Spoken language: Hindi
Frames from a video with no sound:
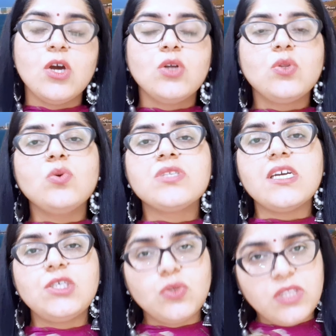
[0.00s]
तो उसका
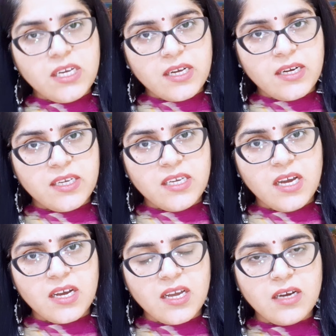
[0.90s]
शुद्धिकरण
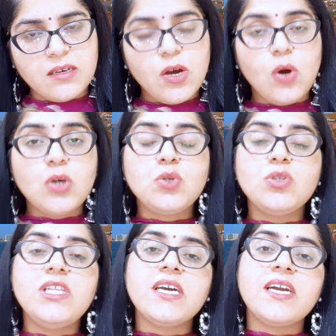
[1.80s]
किया गया और
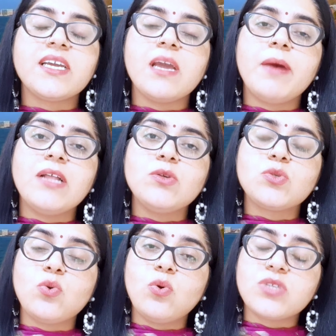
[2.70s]
शुद्धिकरण के बाद
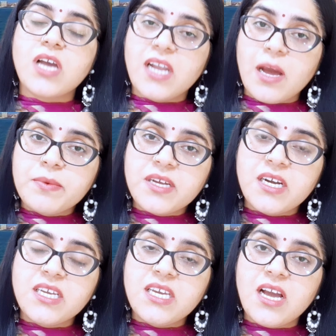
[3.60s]
उसको उसका
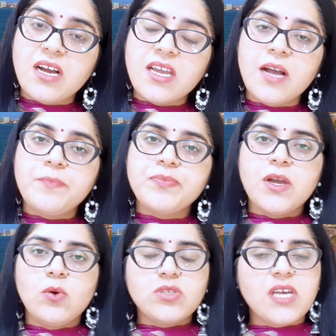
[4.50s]
नामकरण किया गया
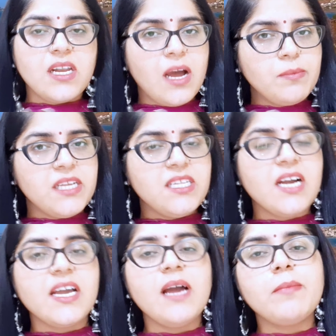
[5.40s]
उसका नाम दे दिया
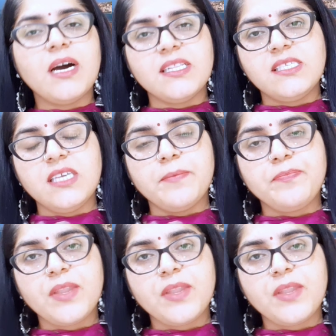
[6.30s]
गया मानसी